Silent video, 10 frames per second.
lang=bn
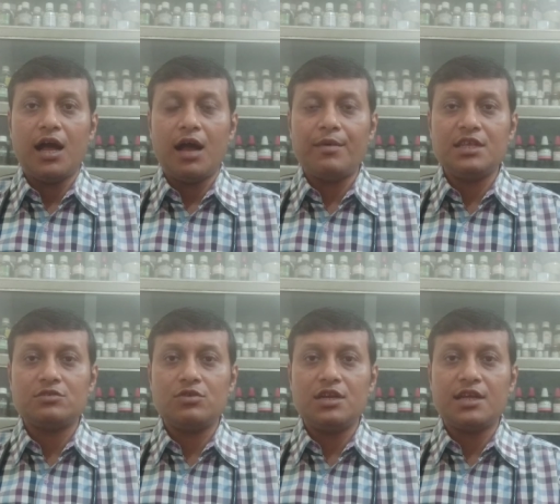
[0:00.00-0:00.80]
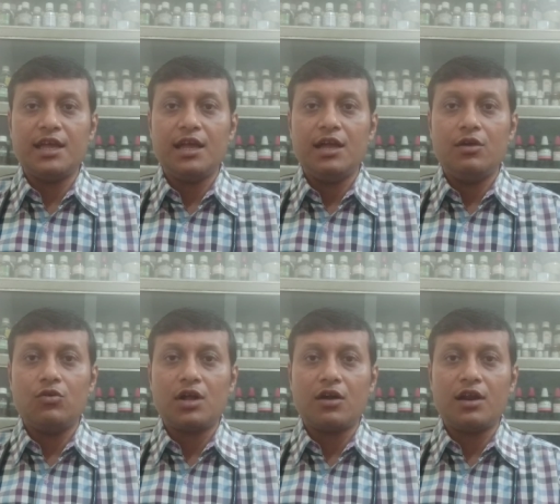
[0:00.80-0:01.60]
আমাদের শরীরকে
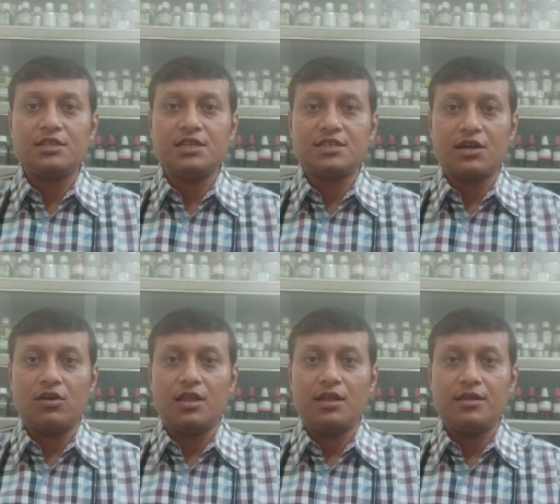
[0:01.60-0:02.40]
রক্ষা করার চেষ্টা করে